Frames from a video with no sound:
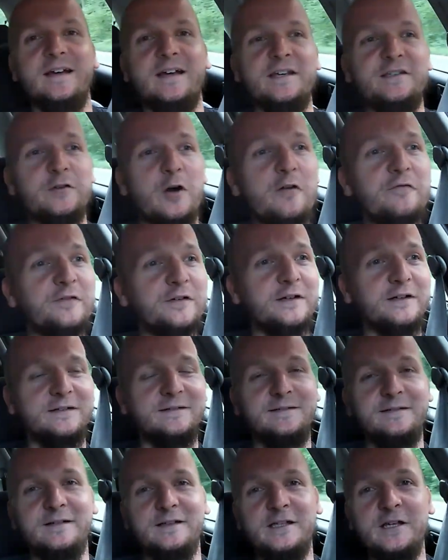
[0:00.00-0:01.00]
ich hoffe,
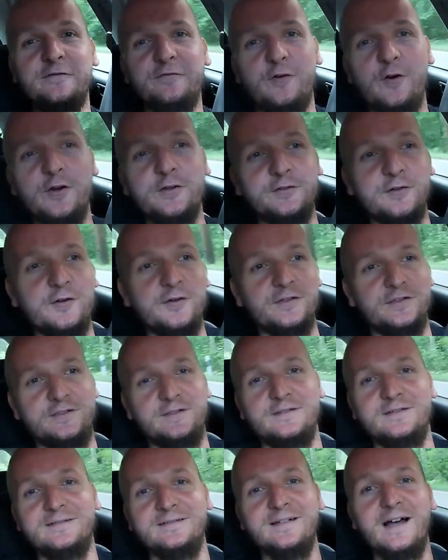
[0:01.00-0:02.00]
ihr freut
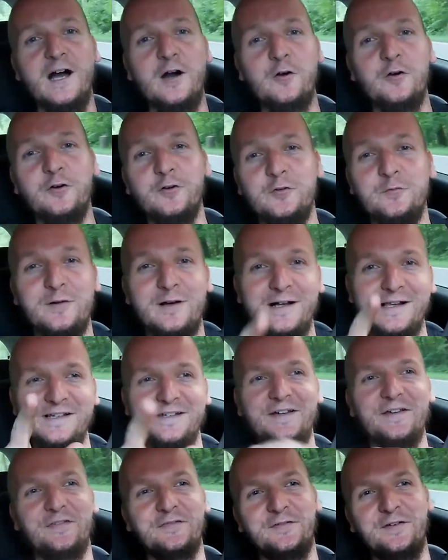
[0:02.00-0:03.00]
euch auch über all
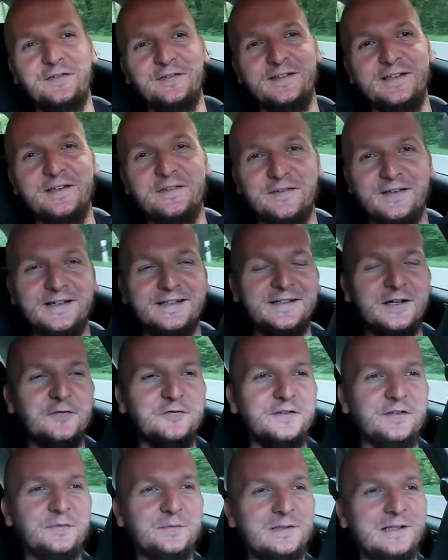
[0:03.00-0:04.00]
das, was ihr hier seht
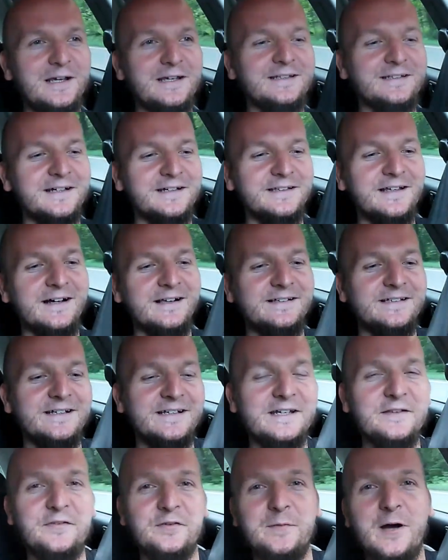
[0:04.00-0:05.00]
auf diesem kleinen Kanal. Hier
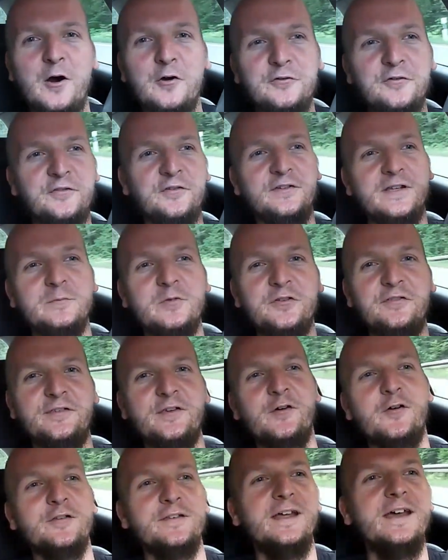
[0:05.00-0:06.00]
geht es um Autos und
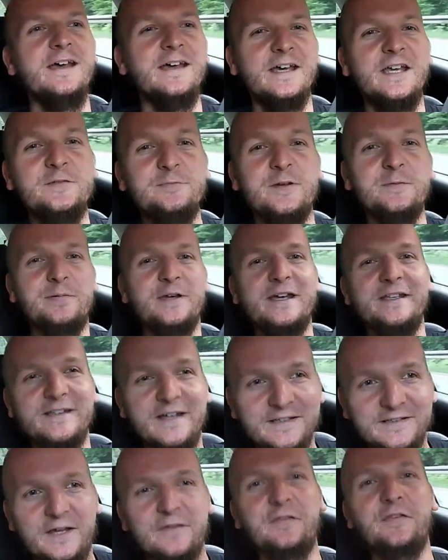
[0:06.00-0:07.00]
Emotionen. Ich bin
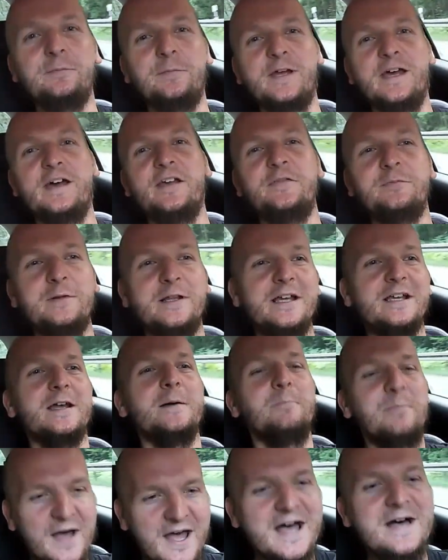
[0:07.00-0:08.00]
Peter, das ist PS Blick.
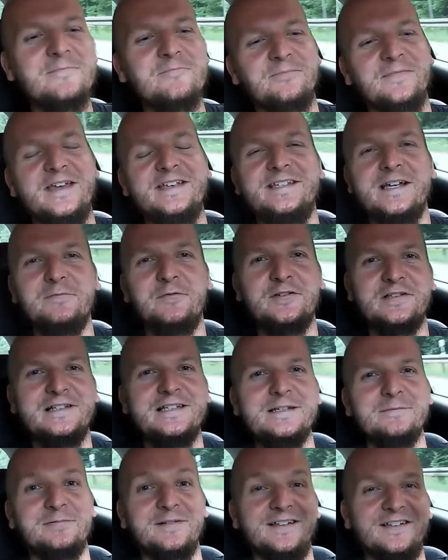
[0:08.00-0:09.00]
Bam, ich habe euch
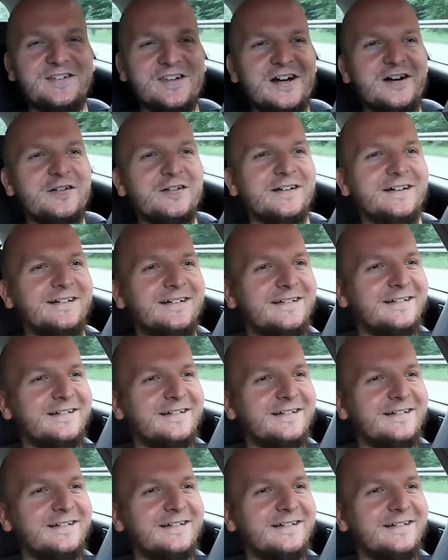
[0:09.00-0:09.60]
lieb. Ciao.